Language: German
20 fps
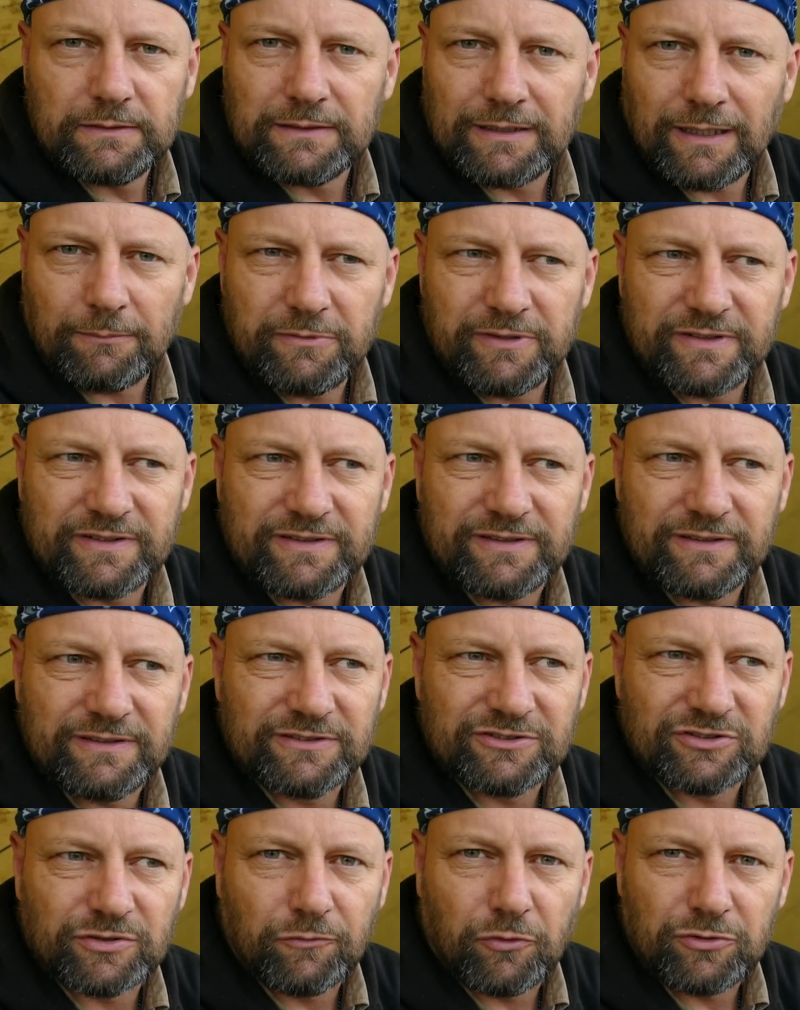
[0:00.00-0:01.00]
damit
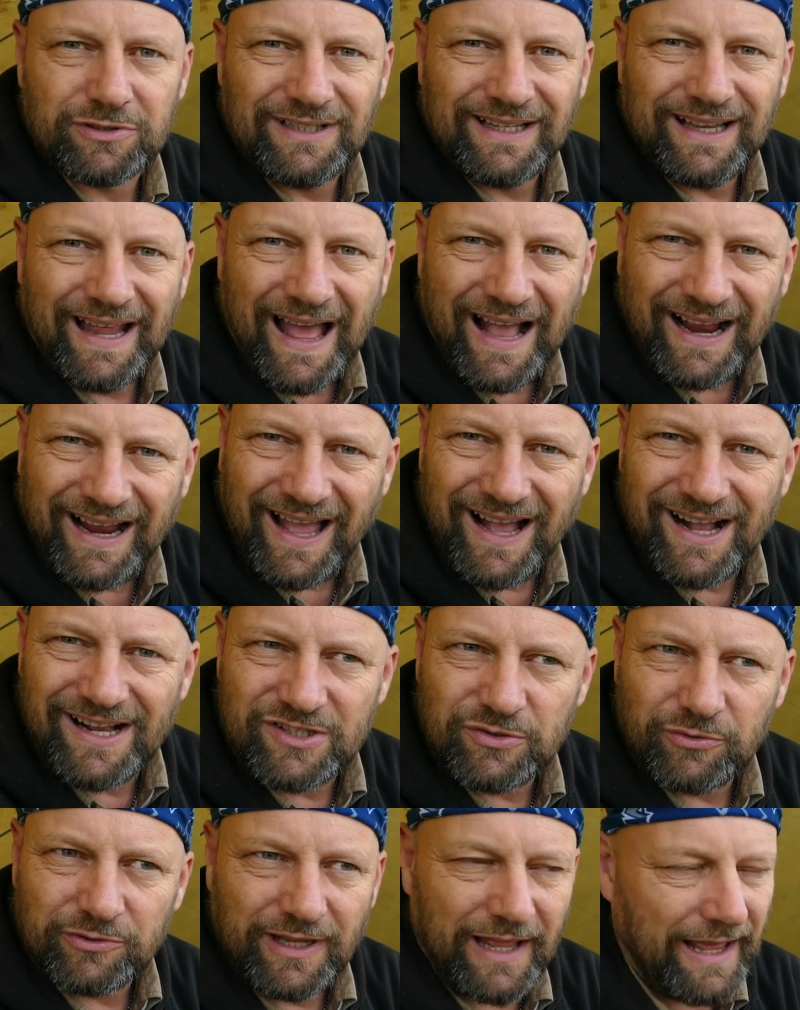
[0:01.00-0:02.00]
sowohl die
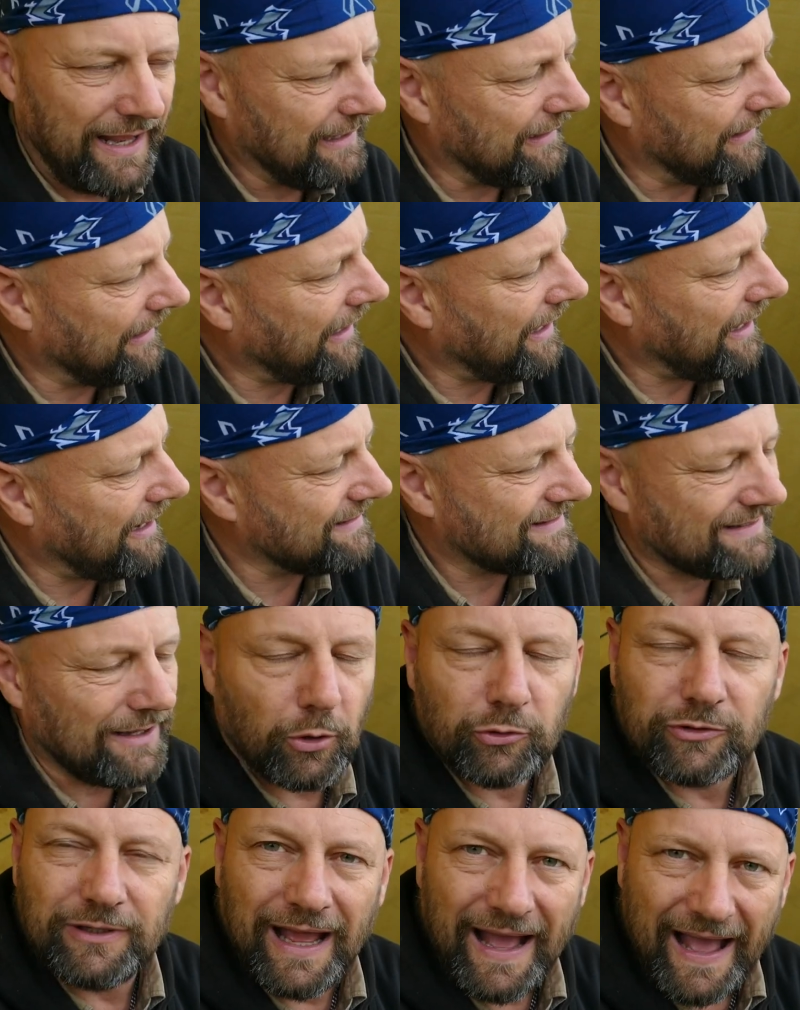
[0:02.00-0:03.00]
Lagerhaltung der Händler als
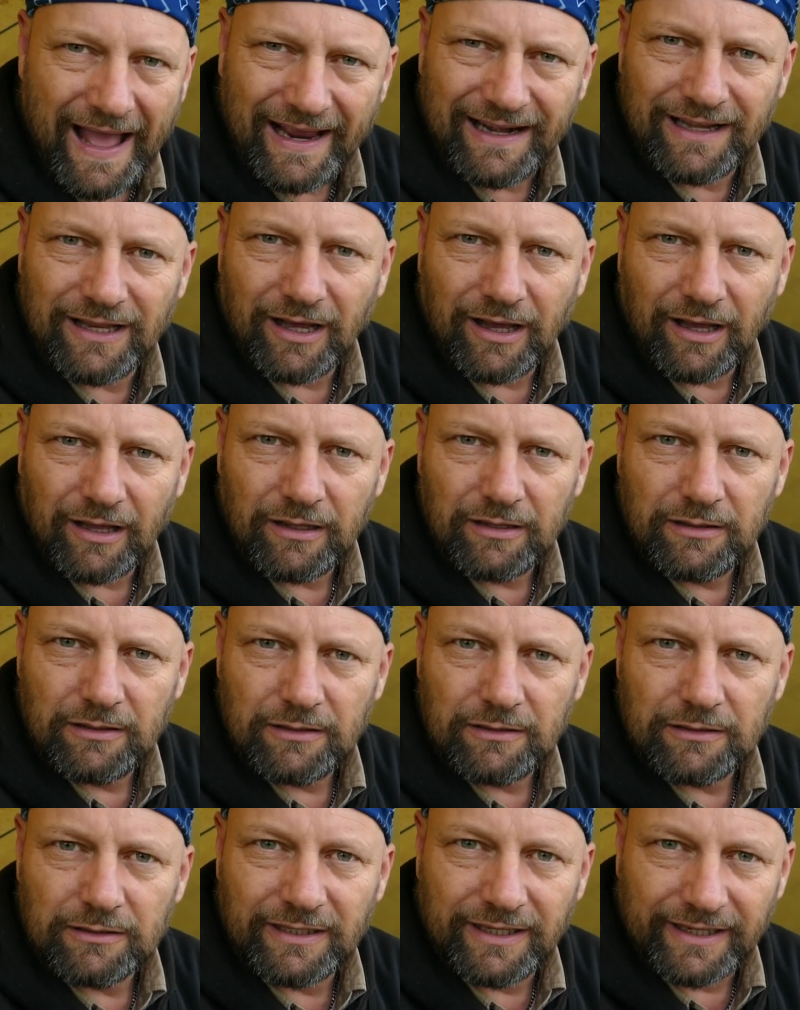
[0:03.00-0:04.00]
auch der Angler
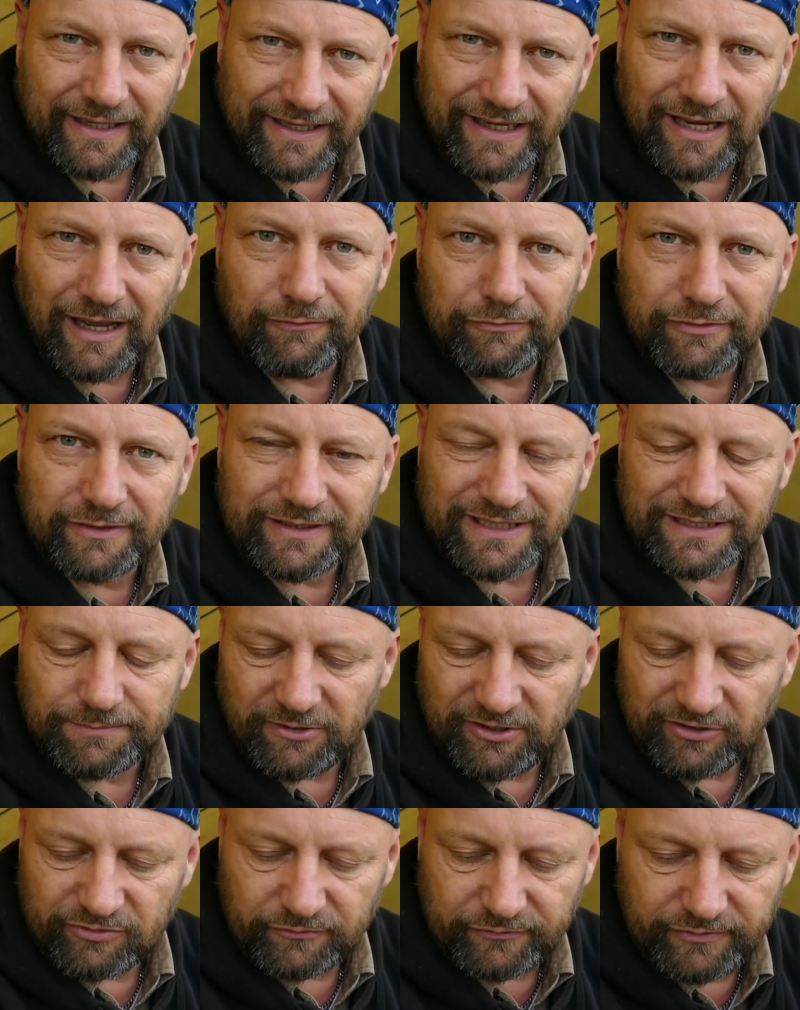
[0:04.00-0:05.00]
geringer wird, dass
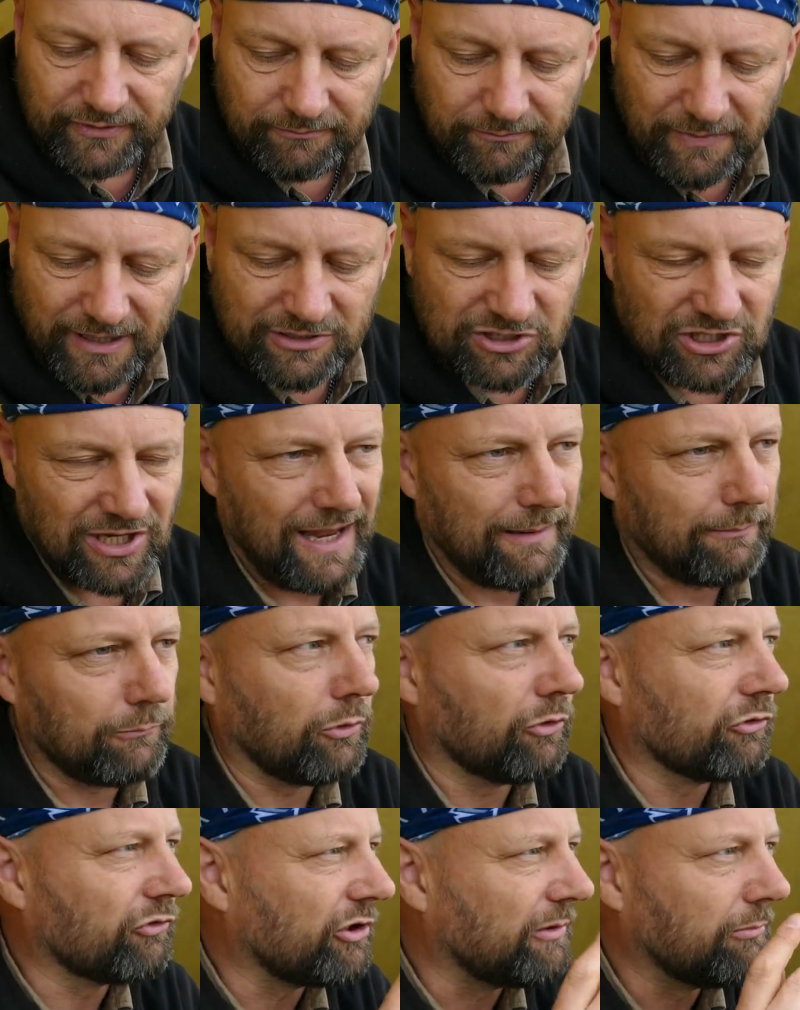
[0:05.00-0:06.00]
man nicht so viel mitschleppen
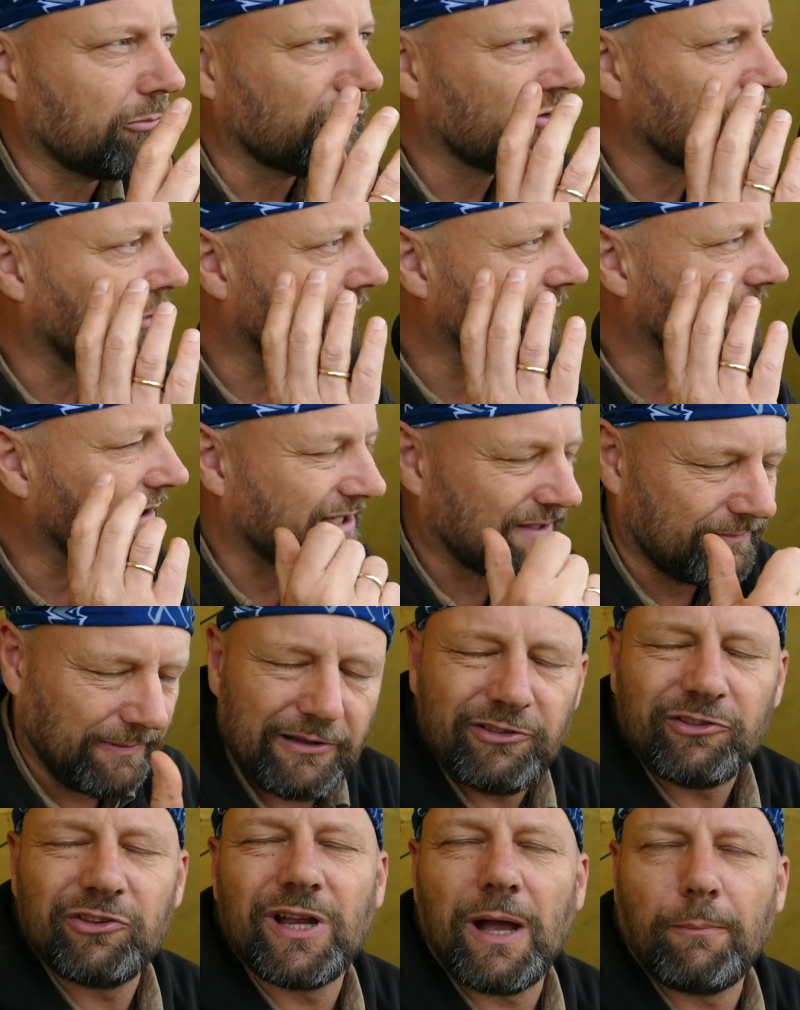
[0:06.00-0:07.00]
muss. Ich muss noch wieder
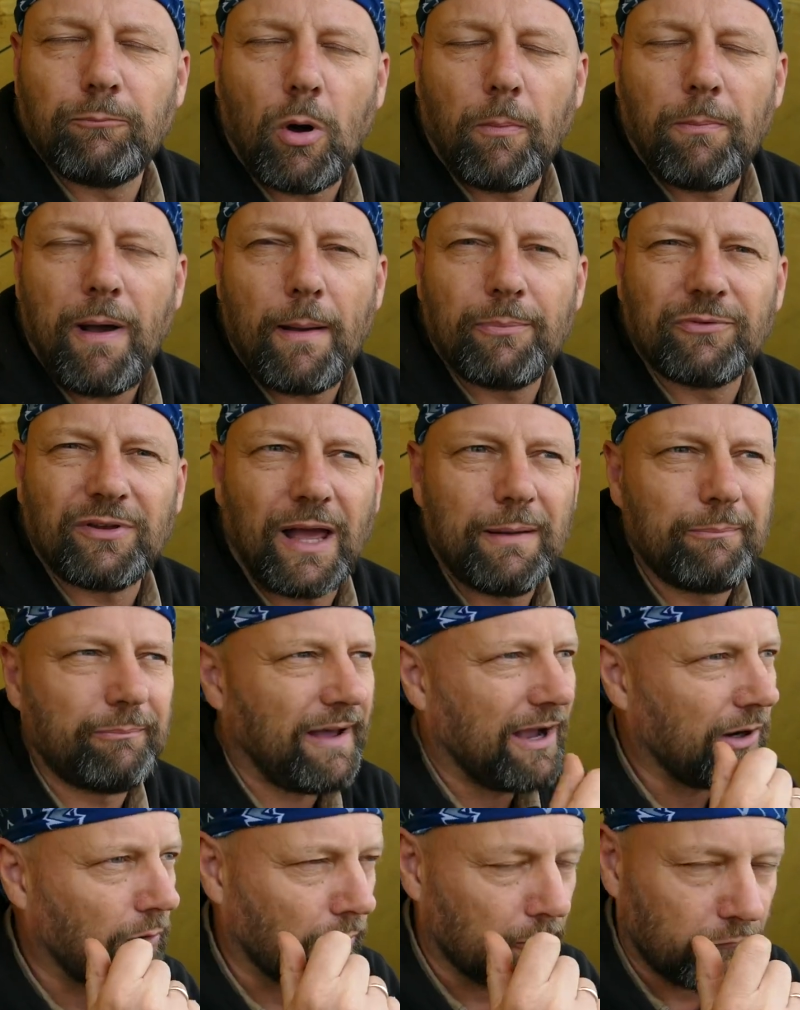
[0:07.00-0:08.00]
20er Pop-ups
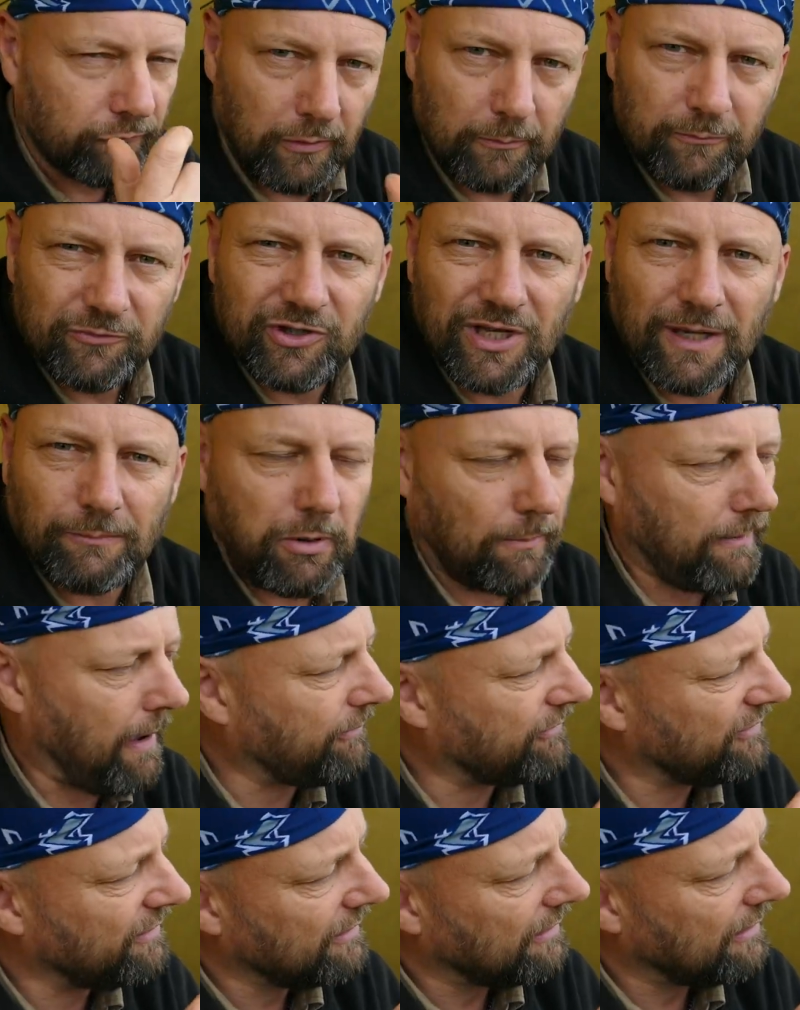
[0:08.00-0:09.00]
einpacken und 15er
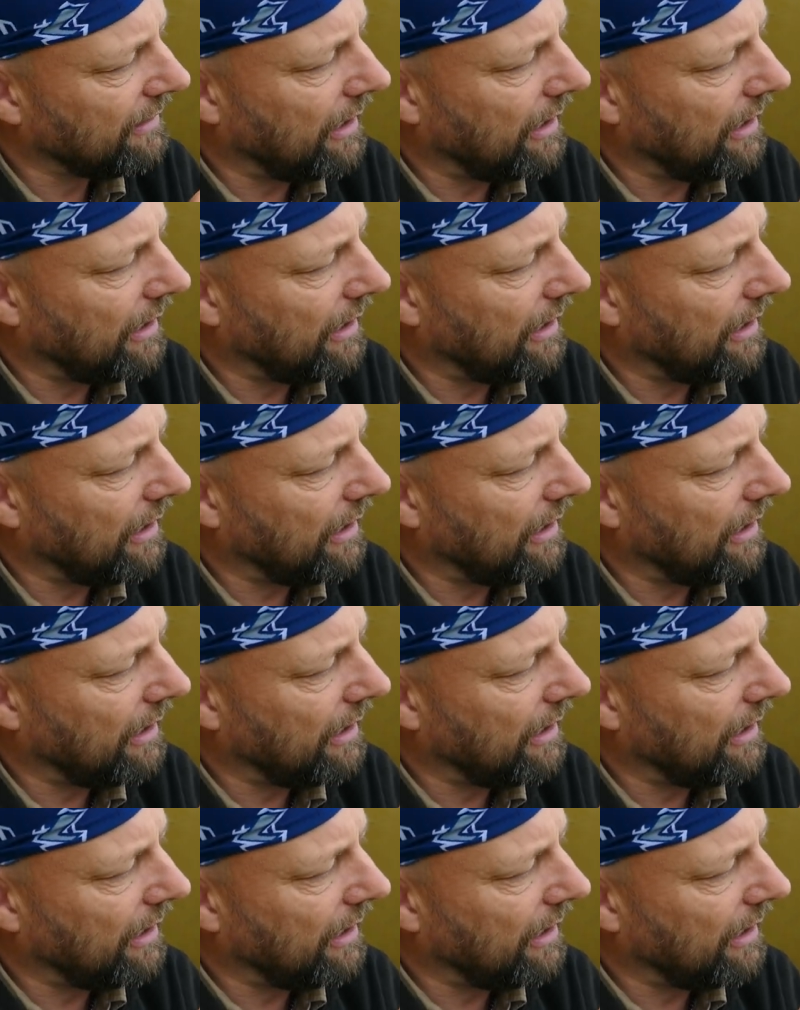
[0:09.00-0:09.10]
Pop-ups.